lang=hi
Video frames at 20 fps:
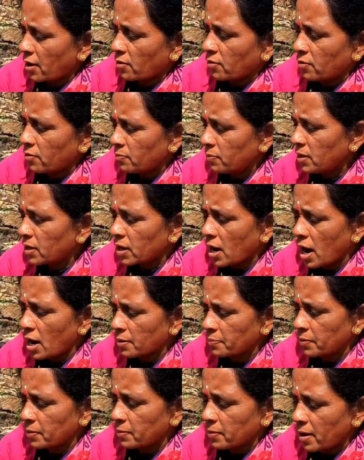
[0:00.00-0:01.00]
झाड़ो अम्मा
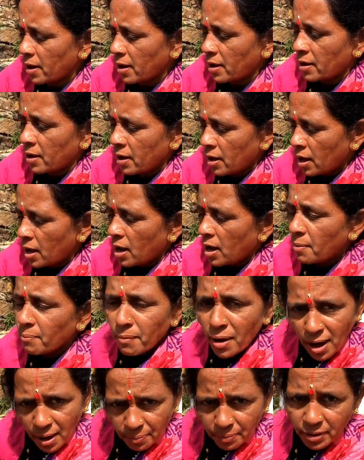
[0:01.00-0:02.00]
के कर रहा हो
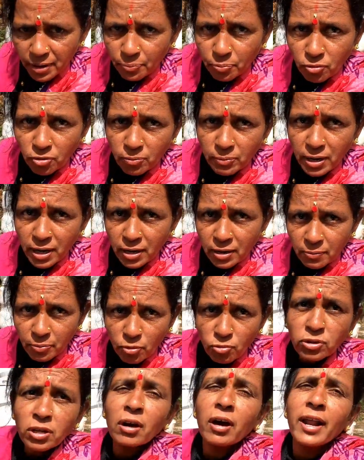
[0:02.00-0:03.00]
अम्मा अपन बूढ़ में
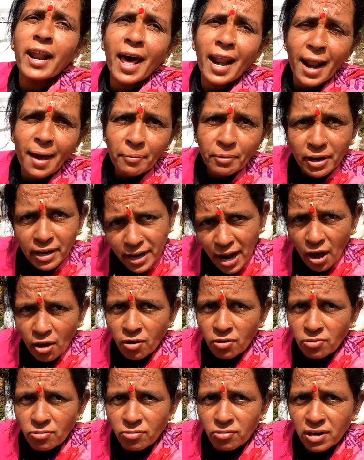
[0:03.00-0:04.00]
वो की करा ला कर रहा
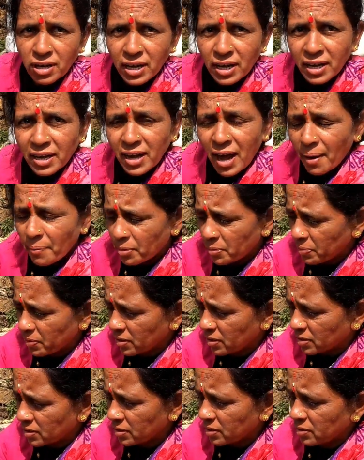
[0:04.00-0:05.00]
हो उन्होंने
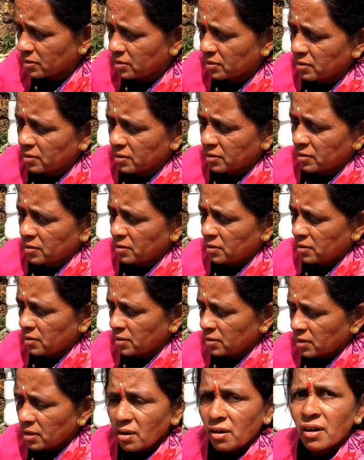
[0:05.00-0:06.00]
अपन पकड़
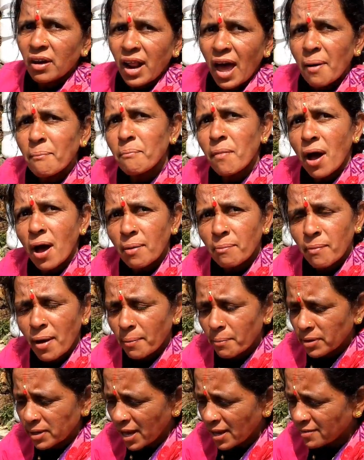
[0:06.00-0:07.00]
क्या कर रहा अम्मा
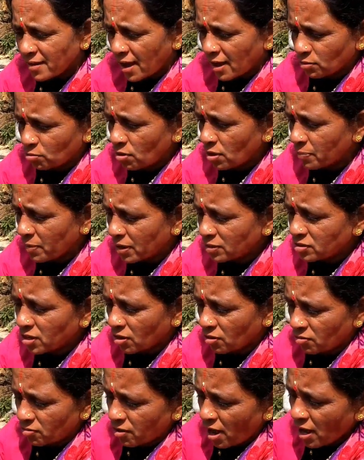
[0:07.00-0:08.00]
अम्मा मैं कहता तो बहुत
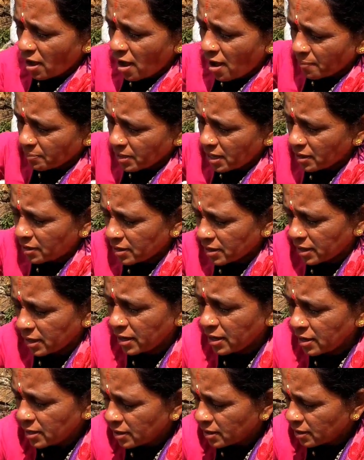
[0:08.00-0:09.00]
झगड़ोना काम क्या
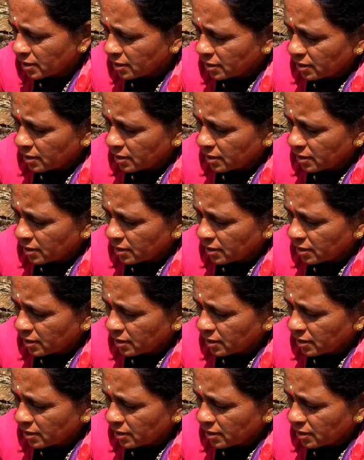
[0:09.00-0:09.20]
कर रहे